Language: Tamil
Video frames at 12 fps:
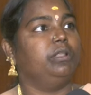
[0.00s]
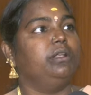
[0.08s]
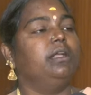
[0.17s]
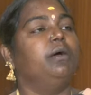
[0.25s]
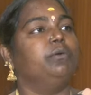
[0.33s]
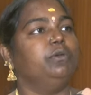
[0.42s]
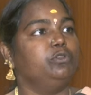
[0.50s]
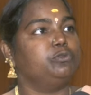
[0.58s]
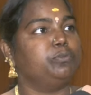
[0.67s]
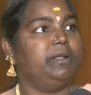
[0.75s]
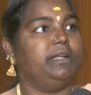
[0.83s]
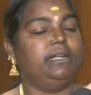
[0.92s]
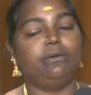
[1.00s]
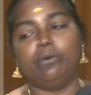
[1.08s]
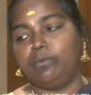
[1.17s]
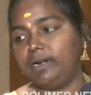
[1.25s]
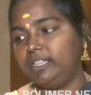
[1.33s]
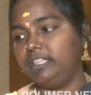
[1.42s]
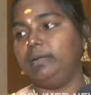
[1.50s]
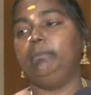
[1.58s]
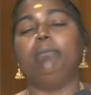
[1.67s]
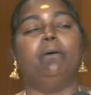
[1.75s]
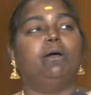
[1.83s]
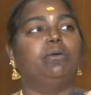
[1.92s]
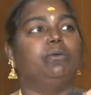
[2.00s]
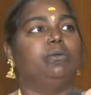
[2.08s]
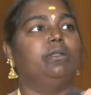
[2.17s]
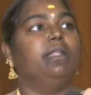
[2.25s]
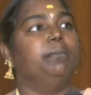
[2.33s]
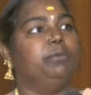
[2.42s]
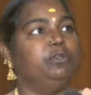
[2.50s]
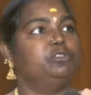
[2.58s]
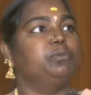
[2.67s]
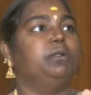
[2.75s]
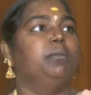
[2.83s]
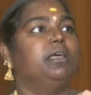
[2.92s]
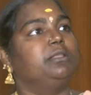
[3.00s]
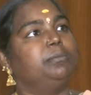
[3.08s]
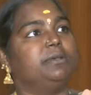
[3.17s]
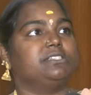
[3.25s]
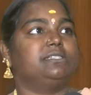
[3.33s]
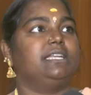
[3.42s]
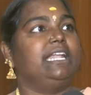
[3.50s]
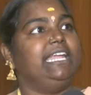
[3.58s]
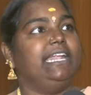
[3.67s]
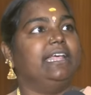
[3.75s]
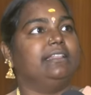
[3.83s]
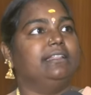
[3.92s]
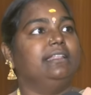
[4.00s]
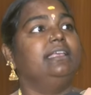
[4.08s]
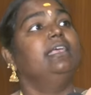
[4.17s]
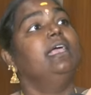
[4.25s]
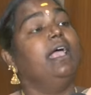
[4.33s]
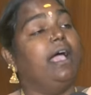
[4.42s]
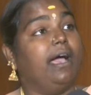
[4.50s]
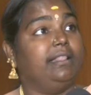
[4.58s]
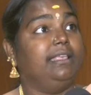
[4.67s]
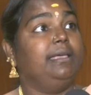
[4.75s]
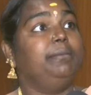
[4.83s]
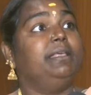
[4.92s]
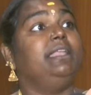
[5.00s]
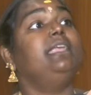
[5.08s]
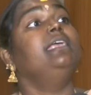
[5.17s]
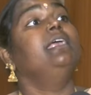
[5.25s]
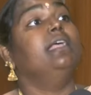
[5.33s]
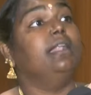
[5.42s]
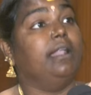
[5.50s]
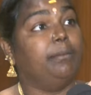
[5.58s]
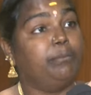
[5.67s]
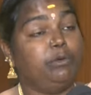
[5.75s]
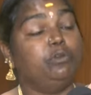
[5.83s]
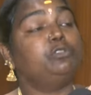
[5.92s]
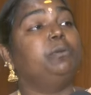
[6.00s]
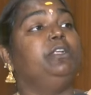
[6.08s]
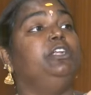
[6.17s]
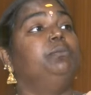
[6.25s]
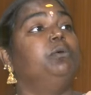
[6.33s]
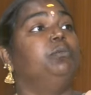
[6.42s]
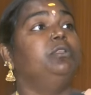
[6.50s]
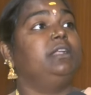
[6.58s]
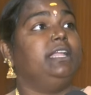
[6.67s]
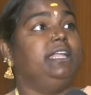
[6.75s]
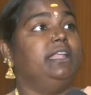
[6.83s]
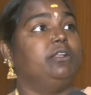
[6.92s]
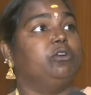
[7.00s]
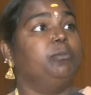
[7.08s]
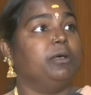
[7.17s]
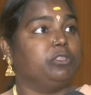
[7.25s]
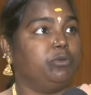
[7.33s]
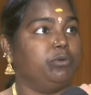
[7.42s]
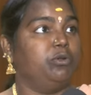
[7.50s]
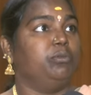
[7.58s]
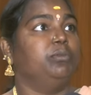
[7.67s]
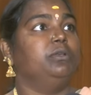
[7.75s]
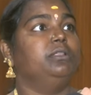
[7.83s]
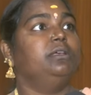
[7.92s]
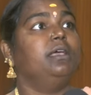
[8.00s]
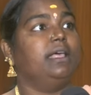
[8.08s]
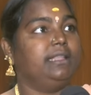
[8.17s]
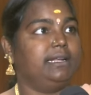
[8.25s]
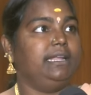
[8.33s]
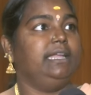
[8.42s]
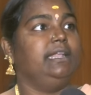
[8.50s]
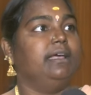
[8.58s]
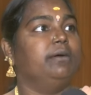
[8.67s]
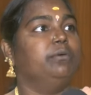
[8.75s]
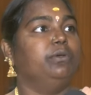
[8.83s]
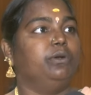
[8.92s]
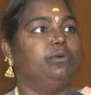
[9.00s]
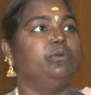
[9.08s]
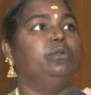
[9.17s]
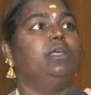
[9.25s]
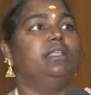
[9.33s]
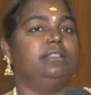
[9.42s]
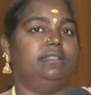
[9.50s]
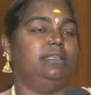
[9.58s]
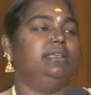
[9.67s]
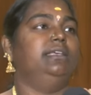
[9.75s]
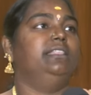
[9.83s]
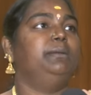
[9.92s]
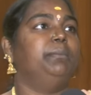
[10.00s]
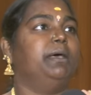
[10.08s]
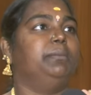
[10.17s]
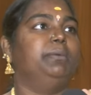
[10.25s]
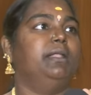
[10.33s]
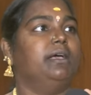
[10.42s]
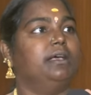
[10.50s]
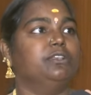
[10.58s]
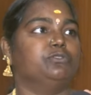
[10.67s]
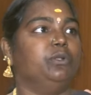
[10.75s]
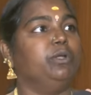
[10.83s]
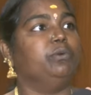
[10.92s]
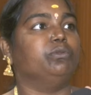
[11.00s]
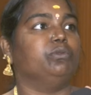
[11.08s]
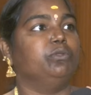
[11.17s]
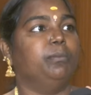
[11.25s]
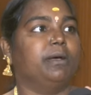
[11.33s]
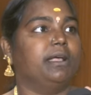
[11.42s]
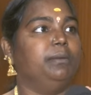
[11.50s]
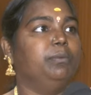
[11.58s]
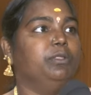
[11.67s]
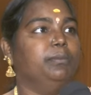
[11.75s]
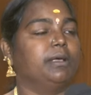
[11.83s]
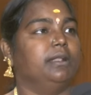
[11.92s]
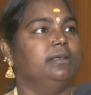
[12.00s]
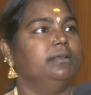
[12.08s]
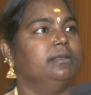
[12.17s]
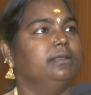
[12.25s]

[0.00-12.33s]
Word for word: கொண்டு இருக்கோம் அவங்க யூஸ் பண்ணிவிட்டு ஒரு வாட்டி திரும்பி பார்க்கணும் நம்ம யூஸ் பண்ண பாத்ரூம் ஃபஸ்ட்டு க்ளீனாக இருந்தது அதேமாரி நம்ம யூஸ் பண்ணிட்டு போகும்போது க்ளீனாக இருக்கணும் மற்றவங்க வரும்போது அது க்ளீனாகவும் இருக்கணும்னு அந்த எதிர்பார்ப்பு நாங்கள் சொல்லி கொடுத்துருந்தோம் மக்கள் பொதுமக்கள்